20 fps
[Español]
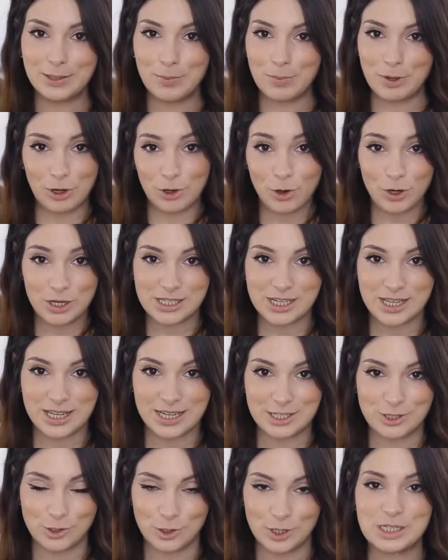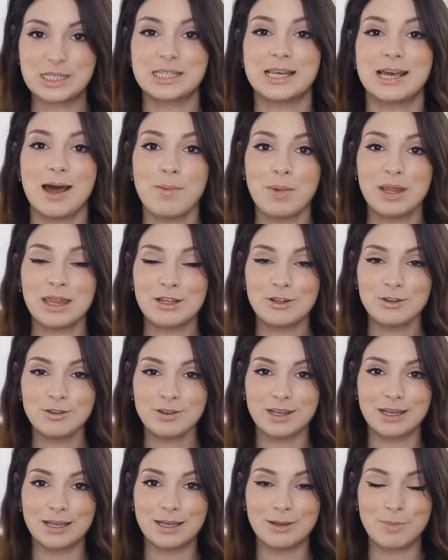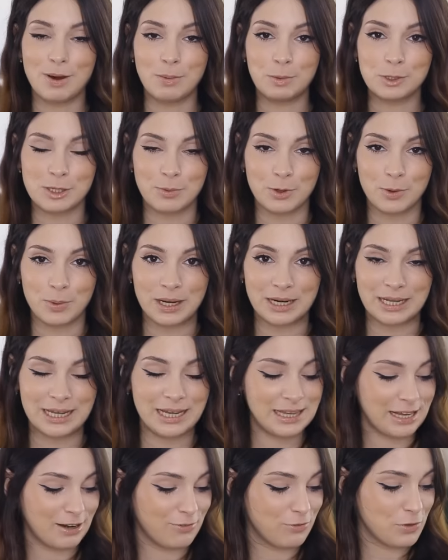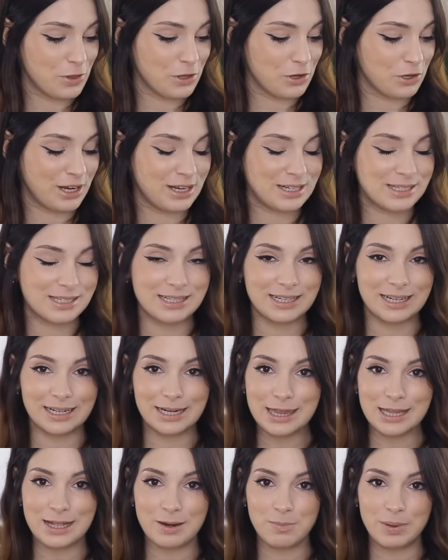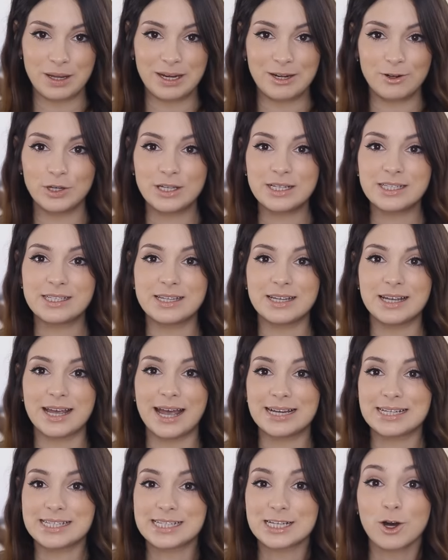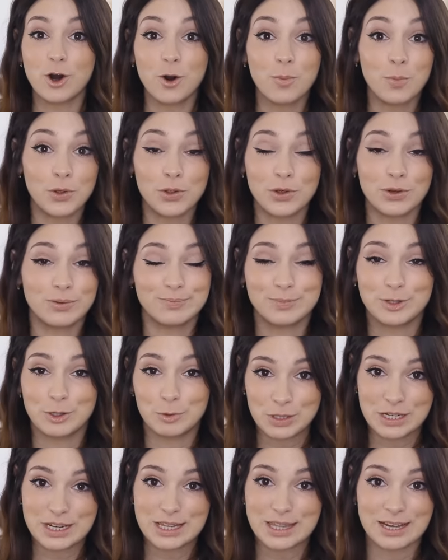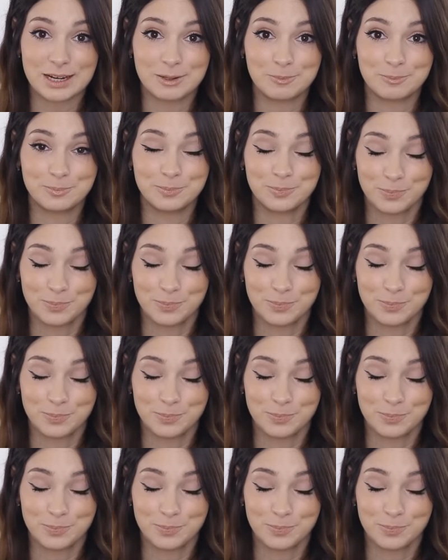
Pero no es de Dyson, es de Amazon y vamos a probar qué tal funciona, si riza el pelo y si es cómodo de utilizar.